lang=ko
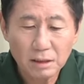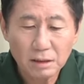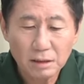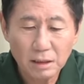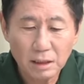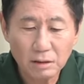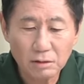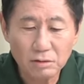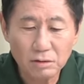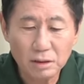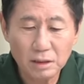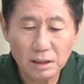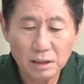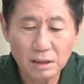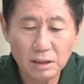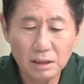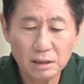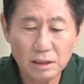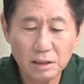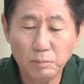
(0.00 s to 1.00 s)
어,
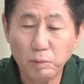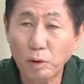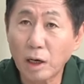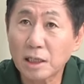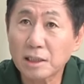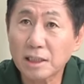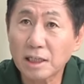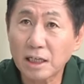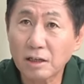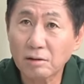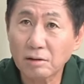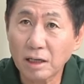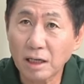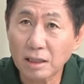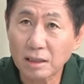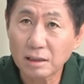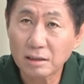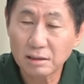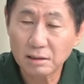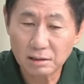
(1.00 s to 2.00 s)
이것이
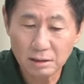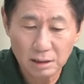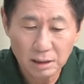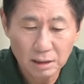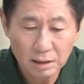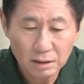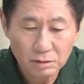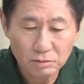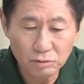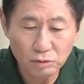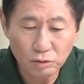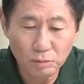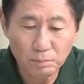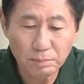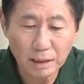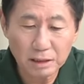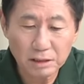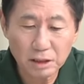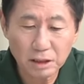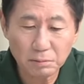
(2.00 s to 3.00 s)
보안사령관, 즉
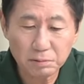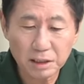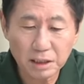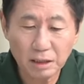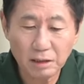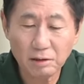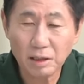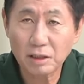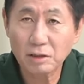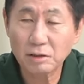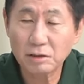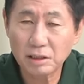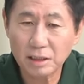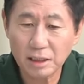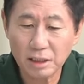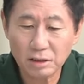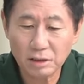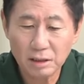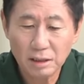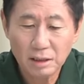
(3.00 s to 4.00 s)
국군방첩사령관
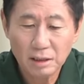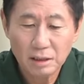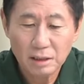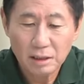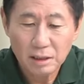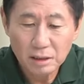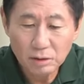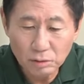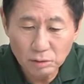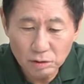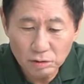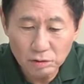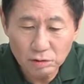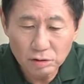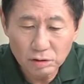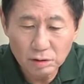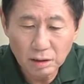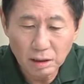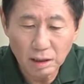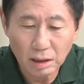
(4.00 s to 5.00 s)
현재
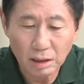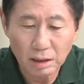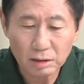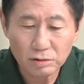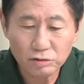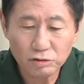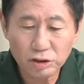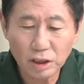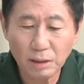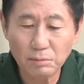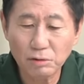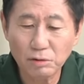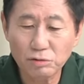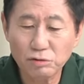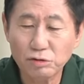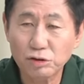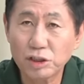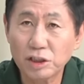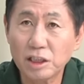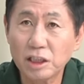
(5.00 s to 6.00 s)
여기도 충안고 어,
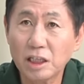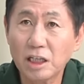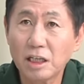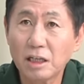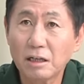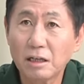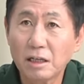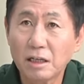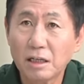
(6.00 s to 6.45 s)
출신이